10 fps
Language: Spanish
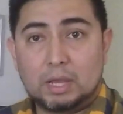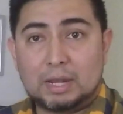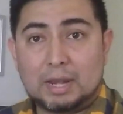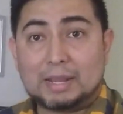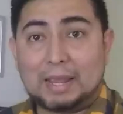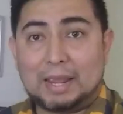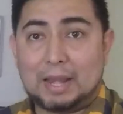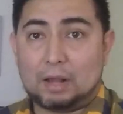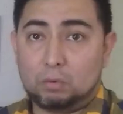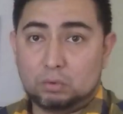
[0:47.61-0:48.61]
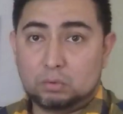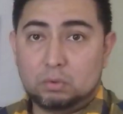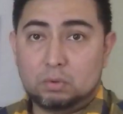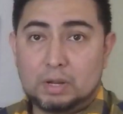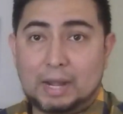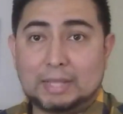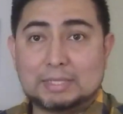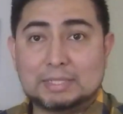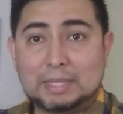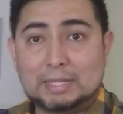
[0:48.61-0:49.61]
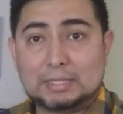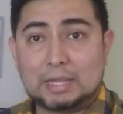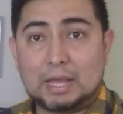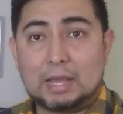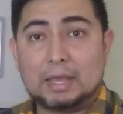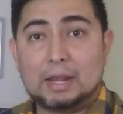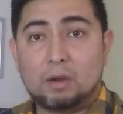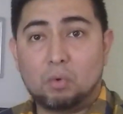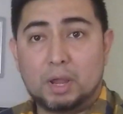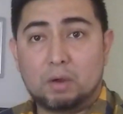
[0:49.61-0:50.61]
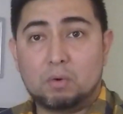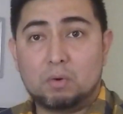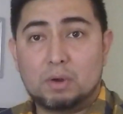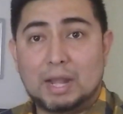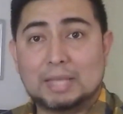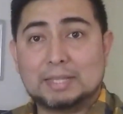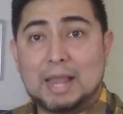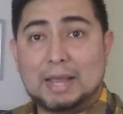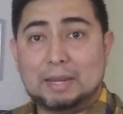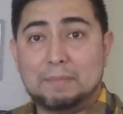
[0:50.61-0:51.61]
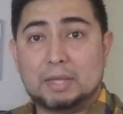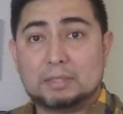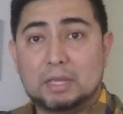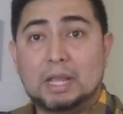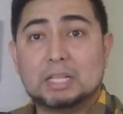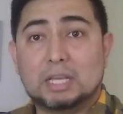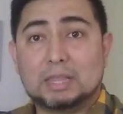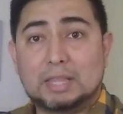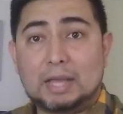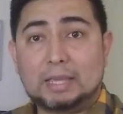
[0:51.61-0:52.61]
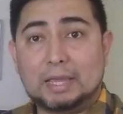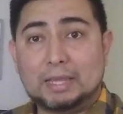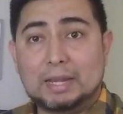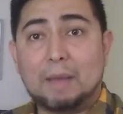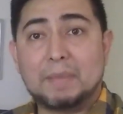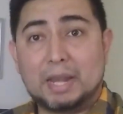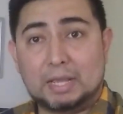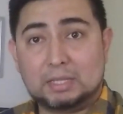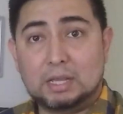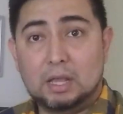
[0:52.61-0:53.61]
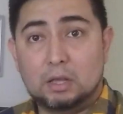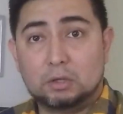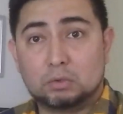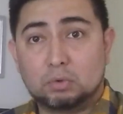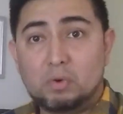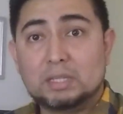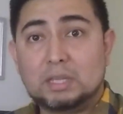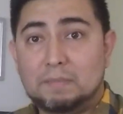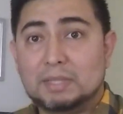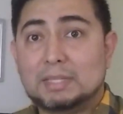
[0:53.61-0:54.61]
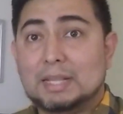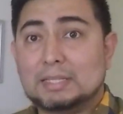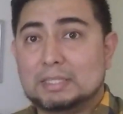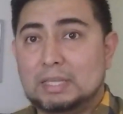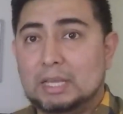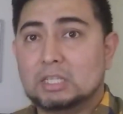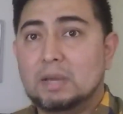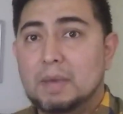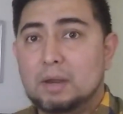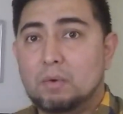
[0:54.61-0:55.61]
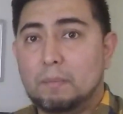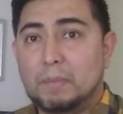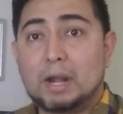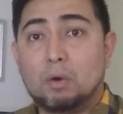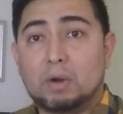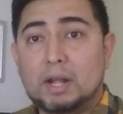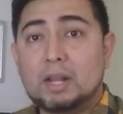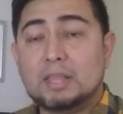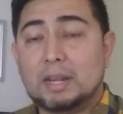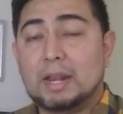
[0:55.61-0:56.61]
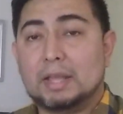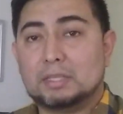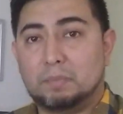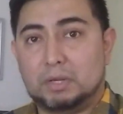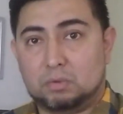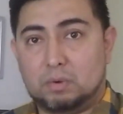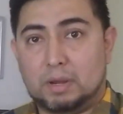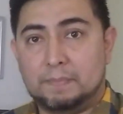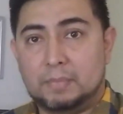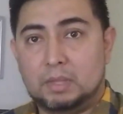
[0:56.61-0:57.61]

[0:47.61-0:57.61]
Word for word: en el que el acoso, la insistencia, el ruego, las lágrimas, el chantaje y la amenaza son las armas de las que se echa mano para lograr retener a esa persona.